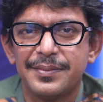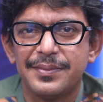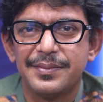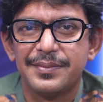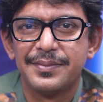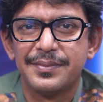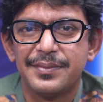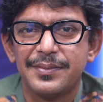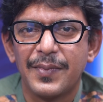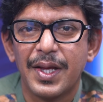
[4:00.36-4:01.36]
দর্শকদের
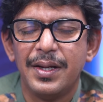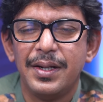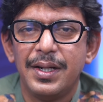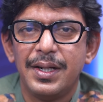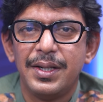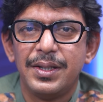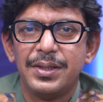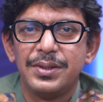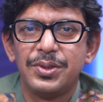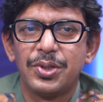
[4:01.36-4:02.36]
উদ্দেশ্যে কি বলবেন
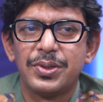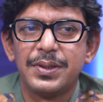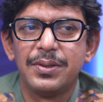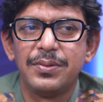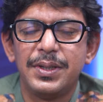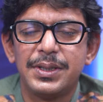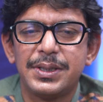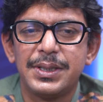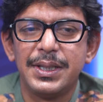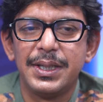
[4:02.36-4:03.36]
দর্শকদের
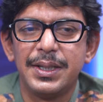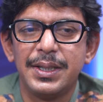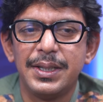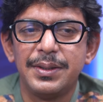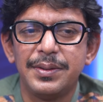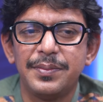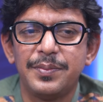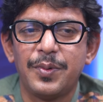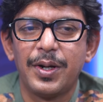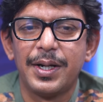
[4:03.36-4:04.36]
উদ্দেশ্যে
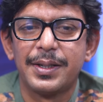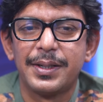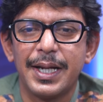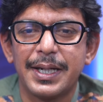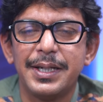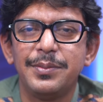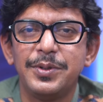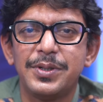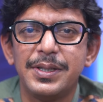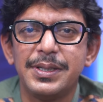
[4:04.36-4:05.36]
বলার একটাই
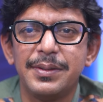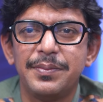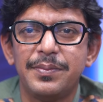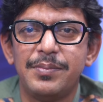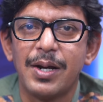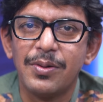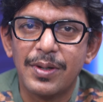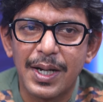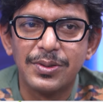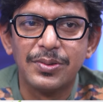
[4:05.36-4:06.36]
বিষয় যে ভালো
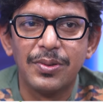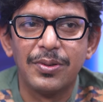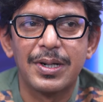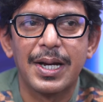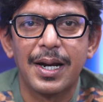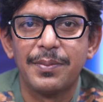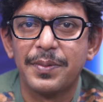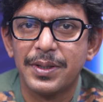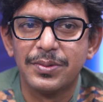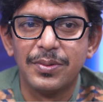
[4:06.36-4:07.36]
কাজগুলো আর খারাপ
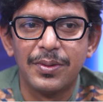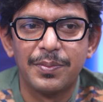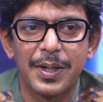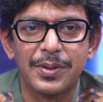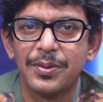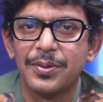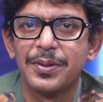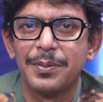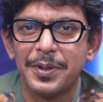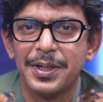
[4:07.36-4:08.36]
কাজগুলোর
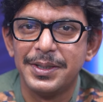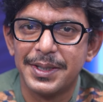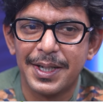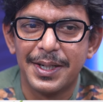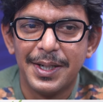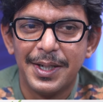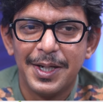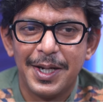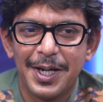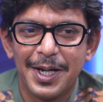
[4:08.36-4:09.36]
পার্থক্যটা আপনারা নিজেরা
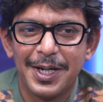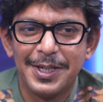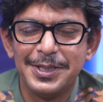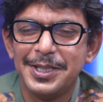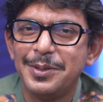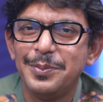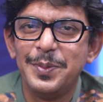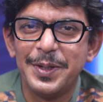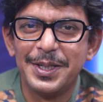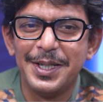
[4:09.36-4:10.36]
নিজেদের
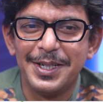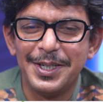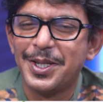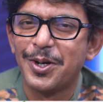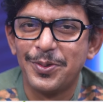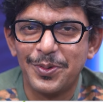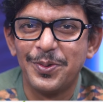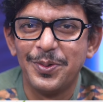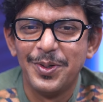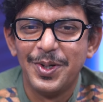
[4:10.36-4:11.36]
বিবেক দিয়ে নির্ধারণ
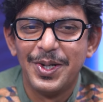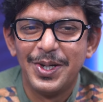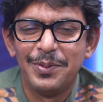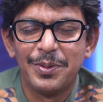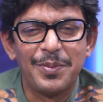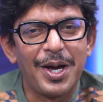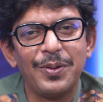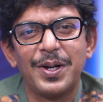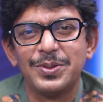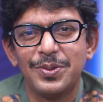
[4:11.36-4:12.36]
করুন এবং ভালো
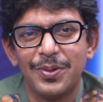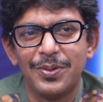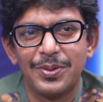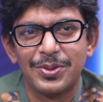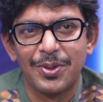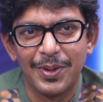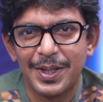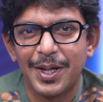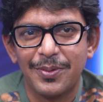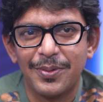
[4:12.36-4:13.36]
কাজগুলোর সঙ্গে
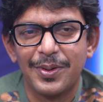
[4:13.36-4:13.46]
থাকুন